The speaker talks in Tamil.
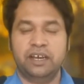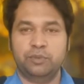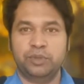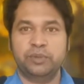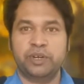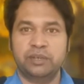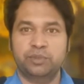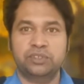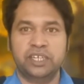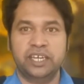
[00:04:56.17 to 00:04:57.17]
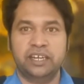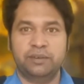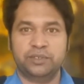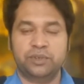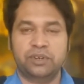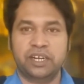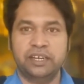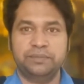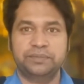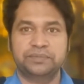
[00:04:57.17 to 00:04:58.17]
அற்புதமான முத்திரையை நான் சொல்கிறேன்